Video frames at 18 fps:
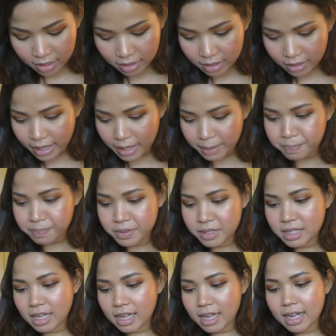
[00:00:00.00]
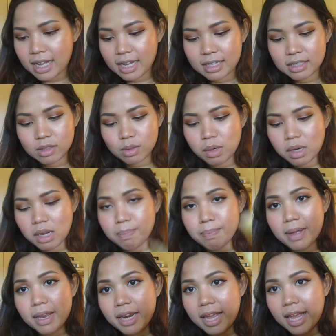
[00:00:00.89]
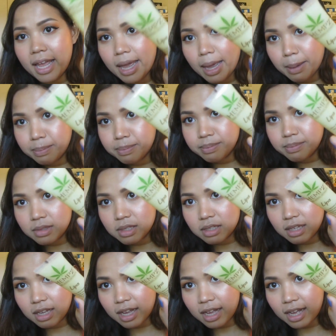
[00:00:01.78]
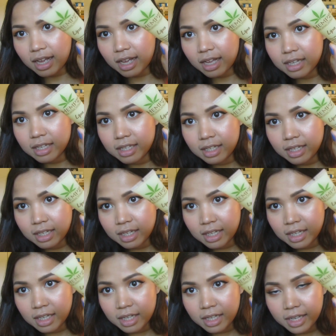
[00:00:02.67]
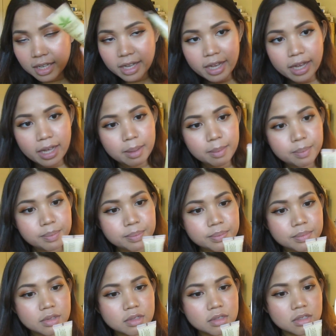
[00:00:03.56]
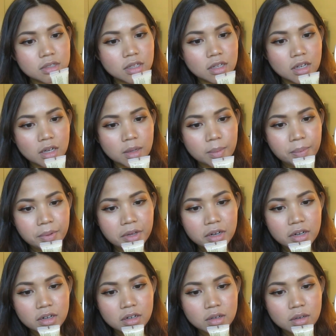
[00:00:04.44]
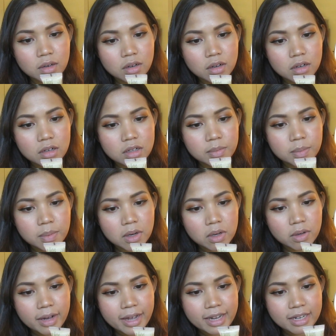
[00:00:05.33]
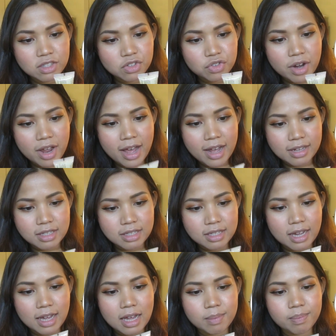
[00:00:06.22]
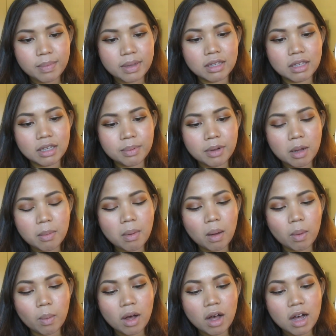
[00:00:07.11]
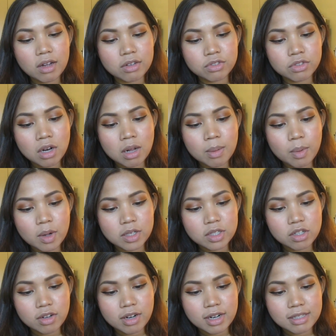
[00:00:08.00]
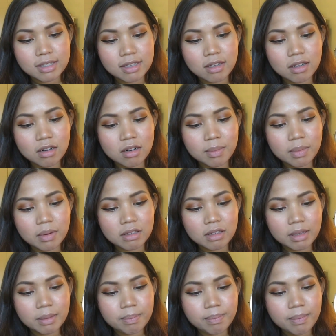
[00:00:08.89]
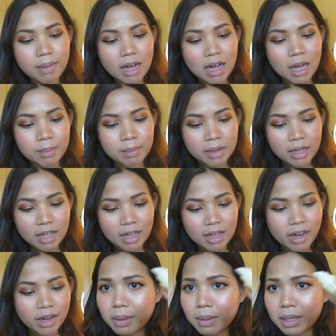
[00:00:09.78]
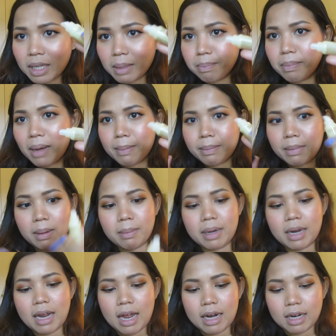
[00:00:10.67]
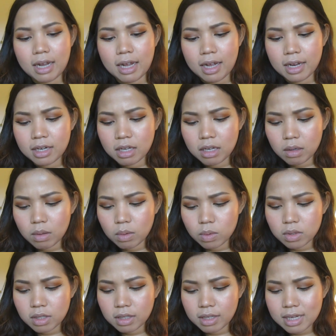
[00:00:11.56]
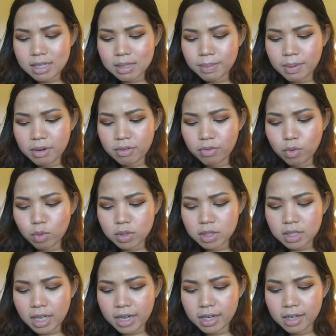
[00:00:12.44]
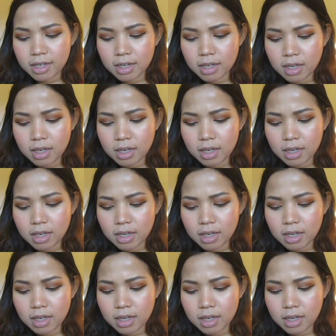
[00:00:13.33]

ลิปส์นะคะ ตัวนี้เป็นเฮมส์นะคะเฮมส์ Pure Herbal Extracts นะคะ เป็นลิปเขาบอกว่า Ultra Moisturizing Herbal Lip Balm นะคะเอนลิปบาล์มธรรมดานะคะอันนี้ก็รู้สึกน่าจะเป็นฟูไซส์